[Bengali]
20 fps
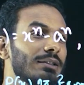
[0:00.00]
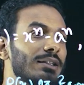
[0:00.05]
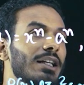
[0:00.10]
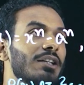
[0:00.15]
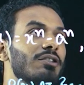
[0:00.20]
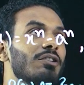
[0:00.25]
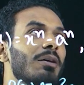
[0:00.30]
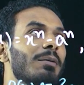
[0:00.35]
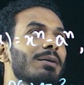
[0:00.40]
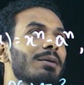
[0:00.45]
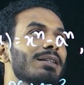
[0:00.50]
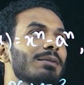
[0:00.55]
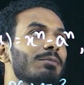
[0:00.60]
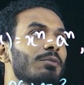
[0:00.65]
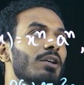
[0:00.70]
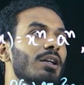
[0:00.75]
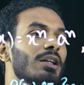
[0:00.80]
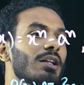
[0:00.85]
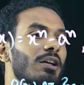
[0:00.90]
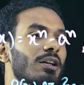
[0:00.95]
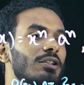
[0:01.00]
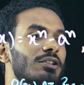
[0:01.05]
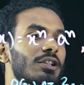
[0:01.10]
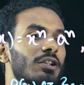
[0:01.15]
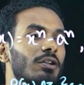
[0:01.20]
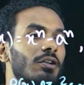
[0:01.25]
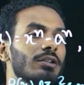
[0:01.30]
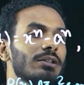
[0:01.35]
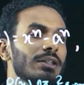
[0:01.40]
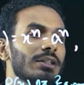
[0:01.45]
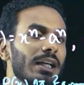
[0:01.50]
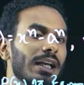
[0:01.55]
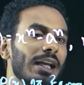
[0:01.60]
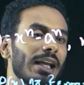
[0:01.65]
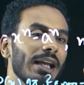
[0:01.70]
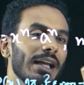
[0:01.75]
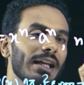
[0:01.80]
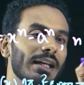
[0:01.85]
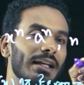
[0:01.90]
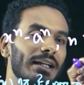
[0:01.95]
যেহেতু আমাদের বলে দেওয়া ছিল যে
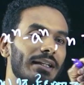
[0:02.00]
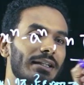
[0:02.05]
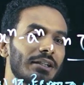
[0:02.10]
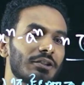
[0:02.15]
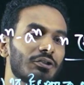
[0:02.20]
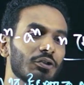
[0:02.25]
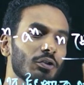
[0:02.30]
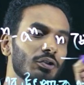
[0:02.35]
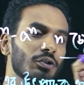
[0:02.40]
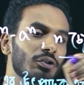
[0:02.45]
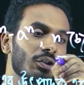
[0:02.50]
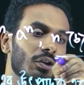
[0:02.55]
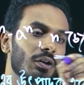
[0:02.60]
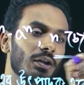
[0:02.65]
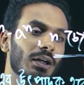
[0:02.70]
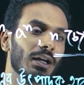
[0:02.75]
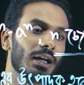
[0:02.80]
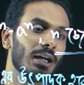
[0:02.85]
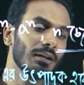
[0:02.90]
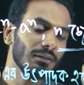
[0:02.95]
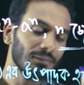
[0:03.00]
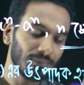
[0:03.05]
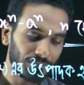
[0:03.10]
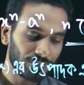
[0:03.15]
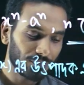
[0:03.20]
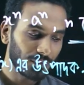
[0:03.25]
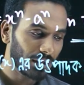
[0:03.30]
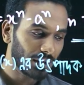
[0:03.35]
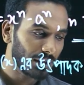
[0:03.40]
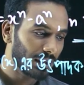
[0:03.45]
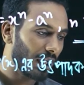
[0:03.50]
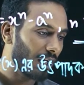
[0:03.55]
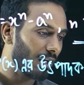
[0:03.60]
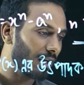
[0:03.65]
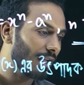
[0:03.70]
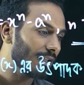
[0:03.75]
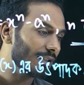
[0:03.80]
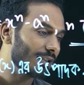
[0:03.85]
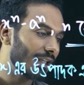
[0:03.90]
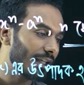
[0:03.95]
এন একটি জোর সংখ্যা
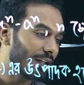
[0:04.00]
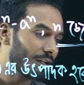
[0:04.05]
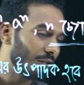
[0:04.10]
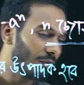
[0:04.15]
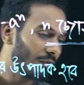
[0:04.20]
তাহলে যে